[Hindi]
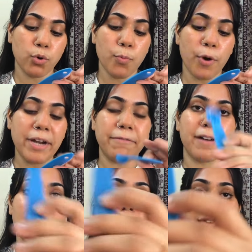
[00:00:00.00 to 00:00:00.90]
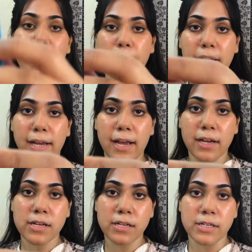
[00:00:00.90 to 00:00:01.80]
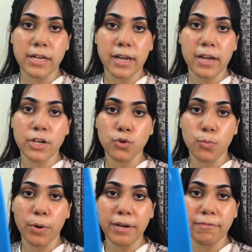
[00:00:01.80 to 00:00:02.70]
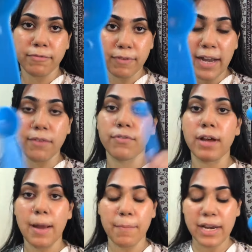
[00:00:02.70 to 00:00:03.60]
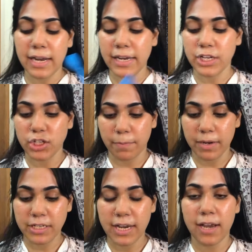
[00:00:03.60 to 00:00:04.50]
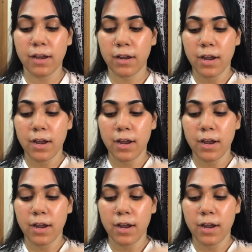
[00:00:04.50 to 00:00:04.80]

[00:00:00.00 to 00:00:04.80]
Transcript: टू पॉइंट फाइव एम एल का है ठीक है टू पॉइंट फाइव एम एल का ये चम्मच है